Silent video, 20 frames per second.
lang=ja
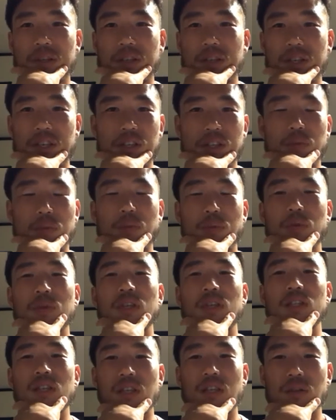いいと思うんで
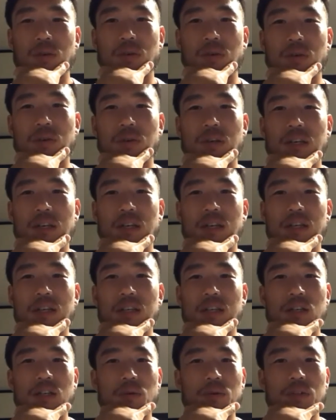すけど、
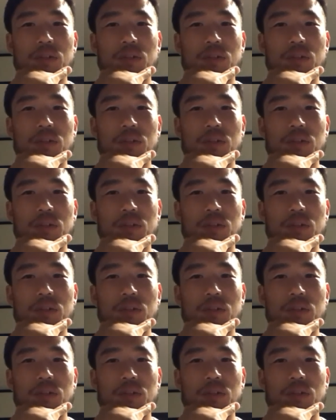基本